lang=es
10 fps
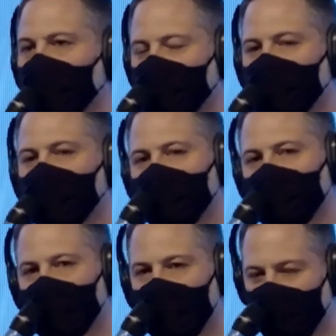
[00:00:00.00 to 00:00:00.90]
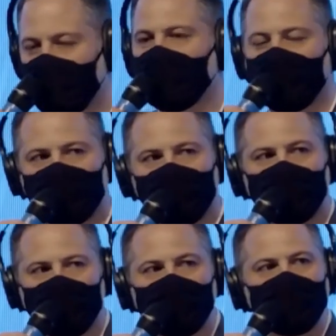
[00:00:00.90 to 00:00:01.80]
eh, algo que se puede
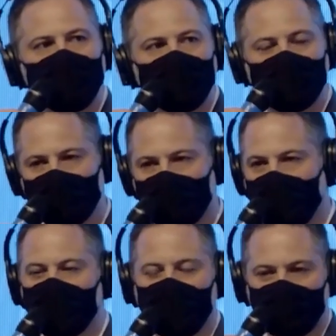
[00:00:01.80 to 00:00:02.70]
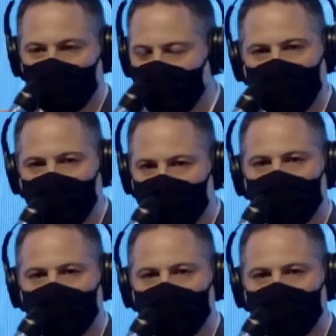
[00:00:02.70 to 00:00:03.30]
repetir entre países y